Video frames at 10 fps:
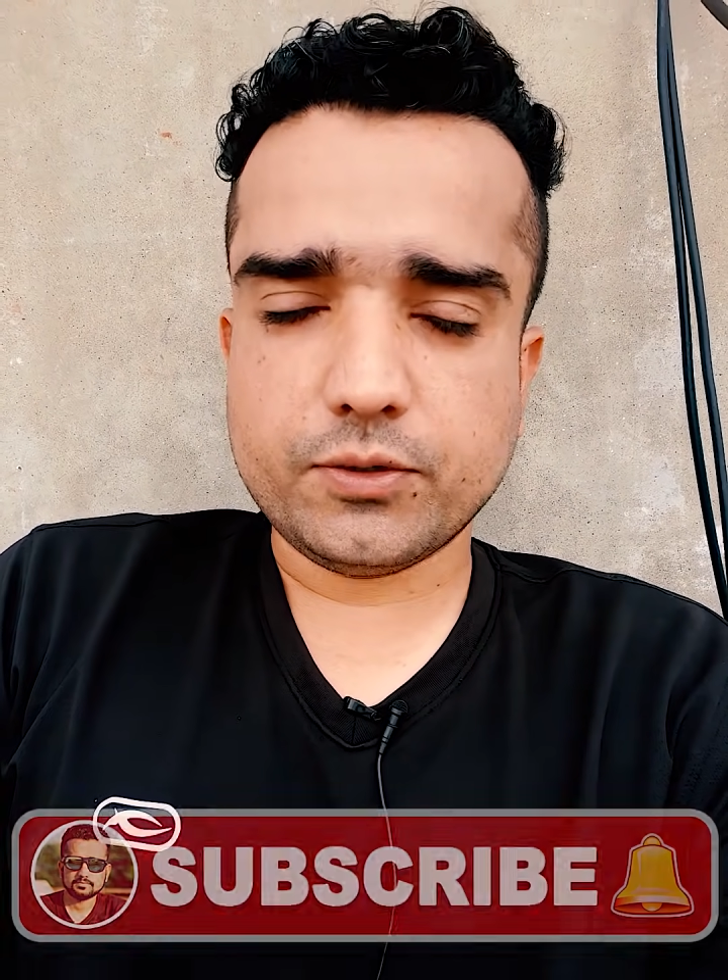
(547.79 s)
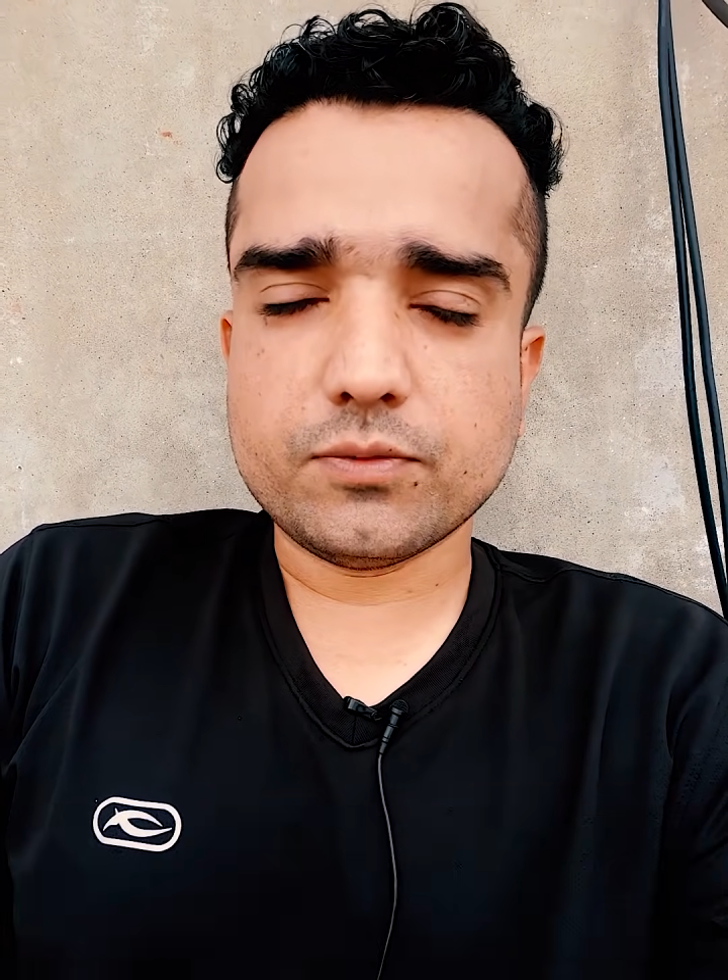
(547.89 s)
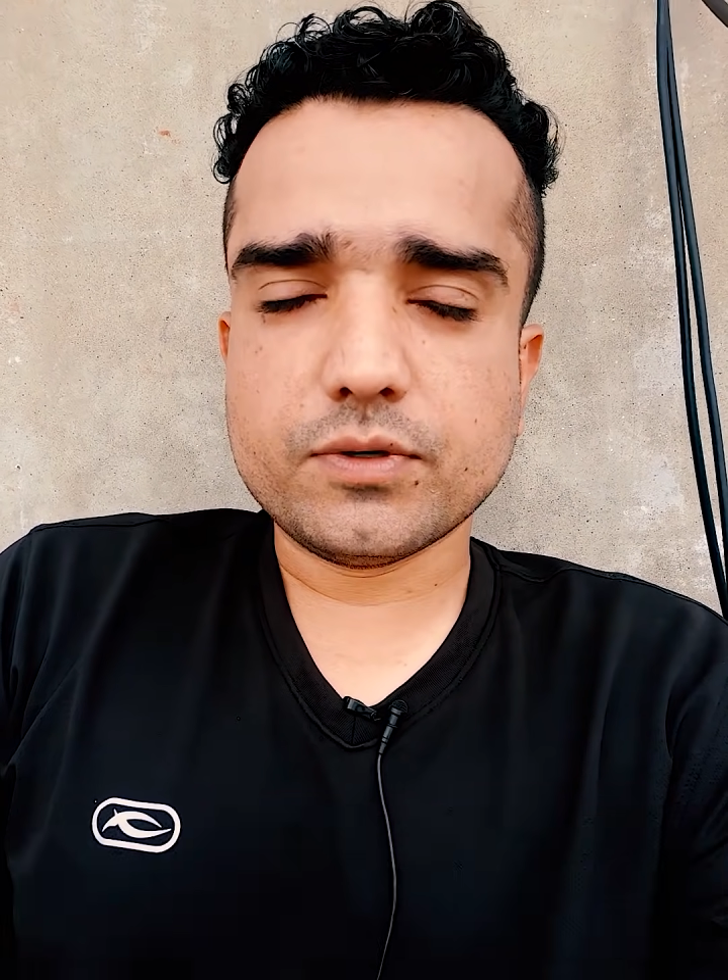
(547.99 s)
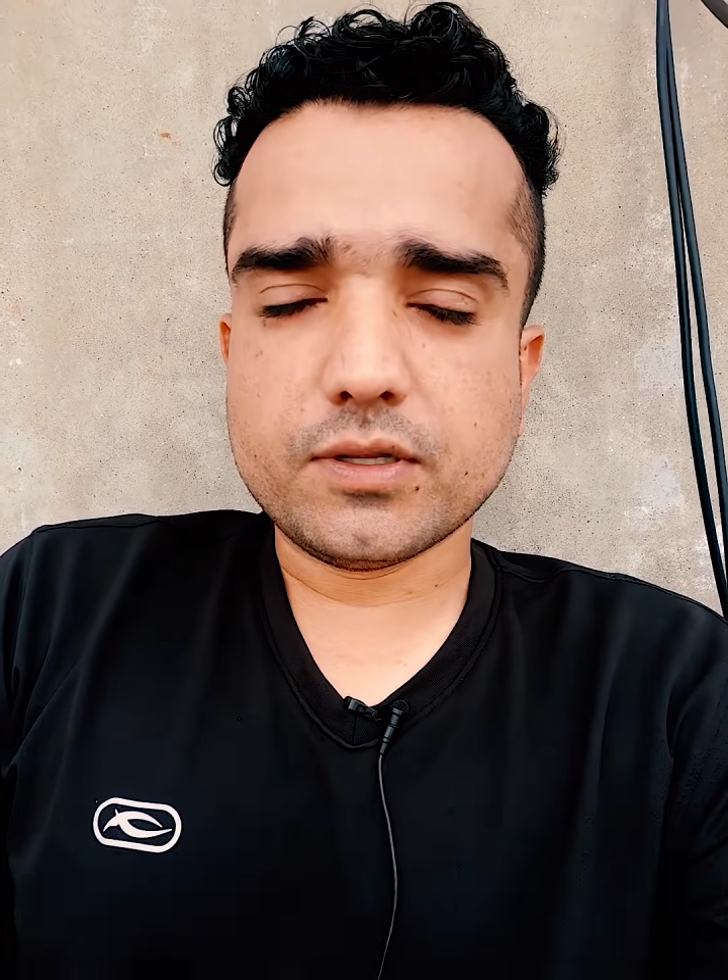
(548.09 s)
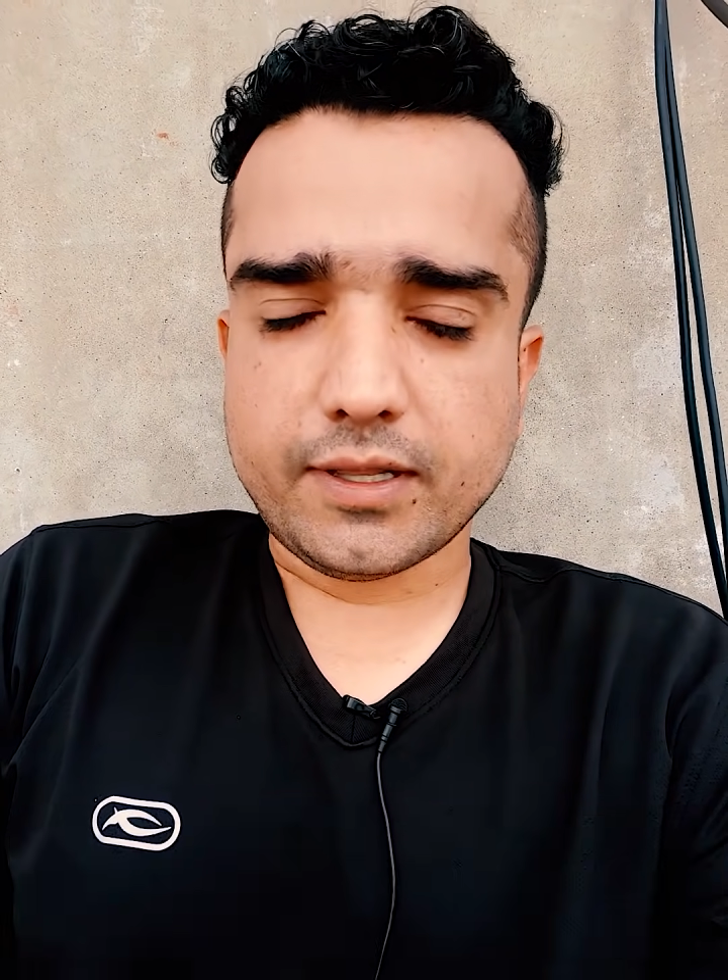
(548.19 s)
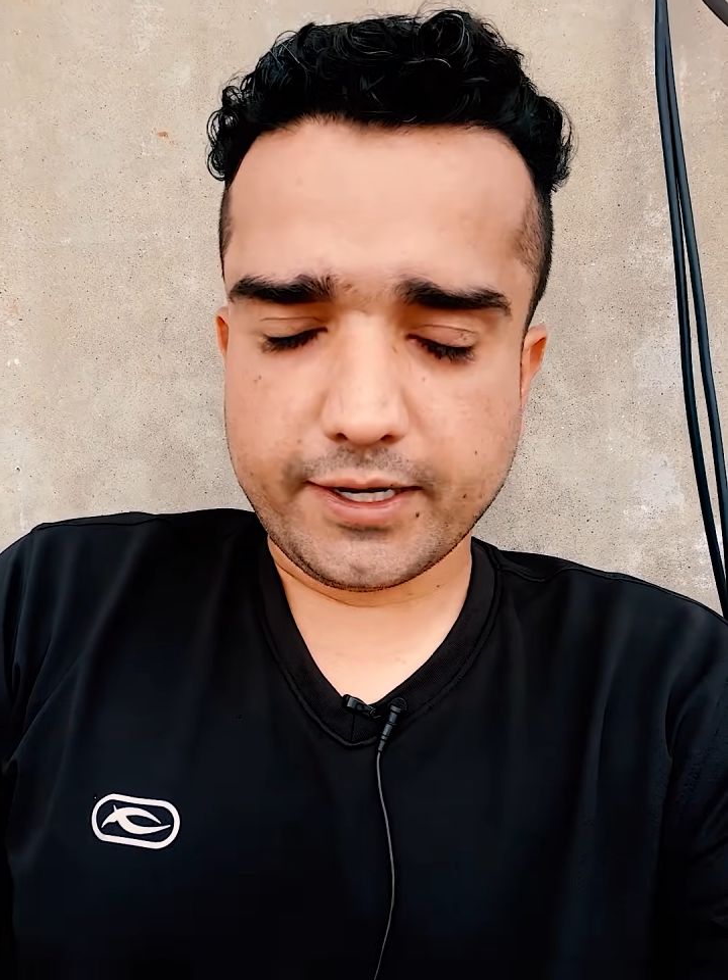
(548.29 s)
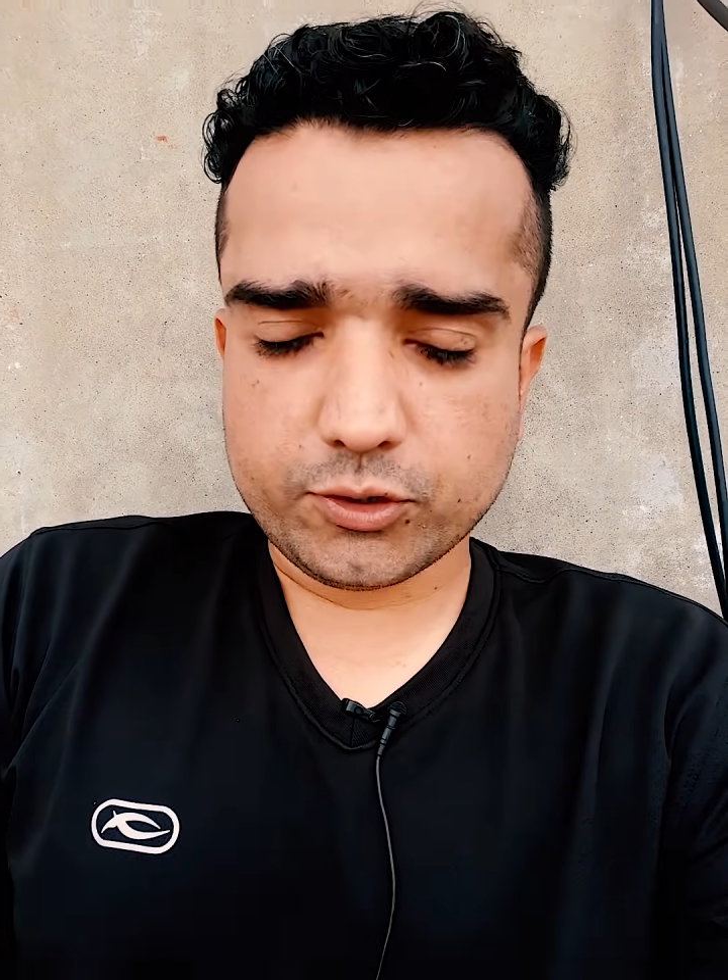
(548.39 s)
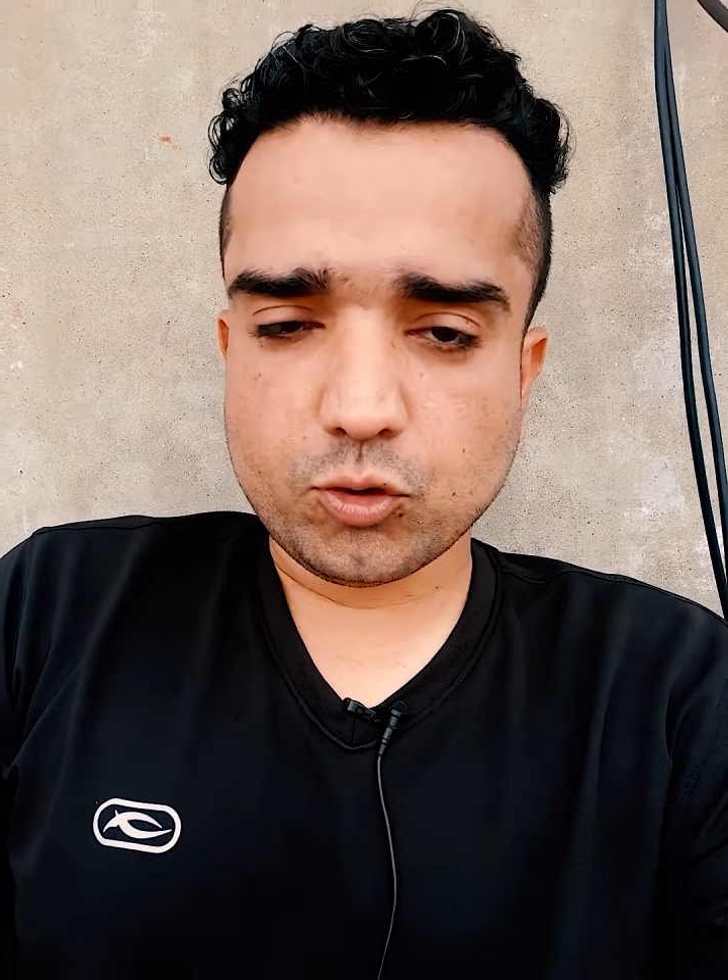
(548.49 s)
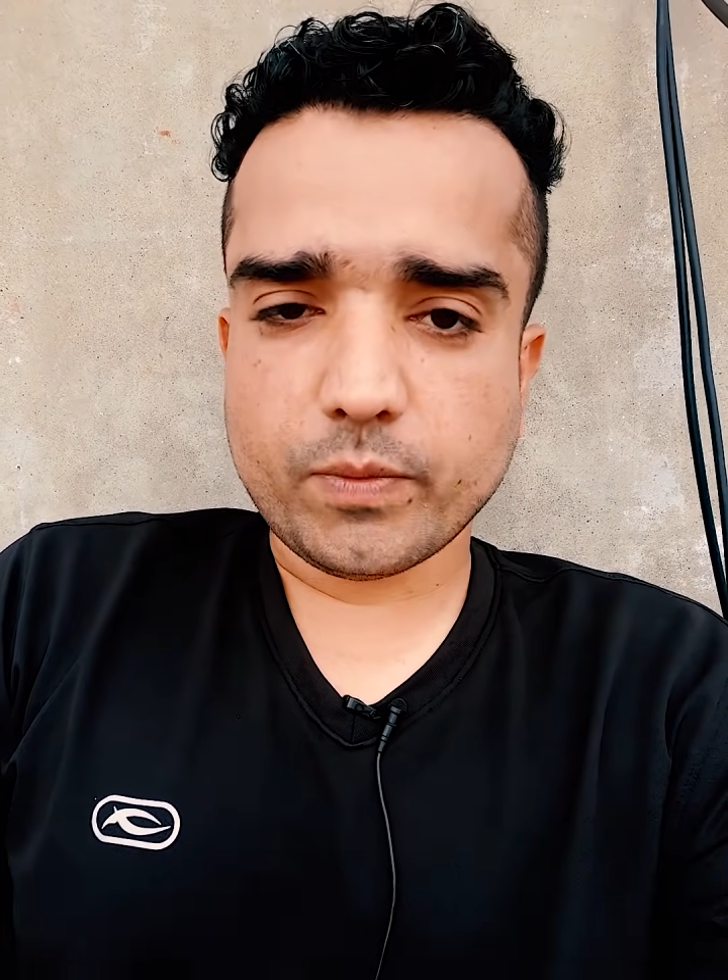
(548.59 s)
यू थैंक यू सो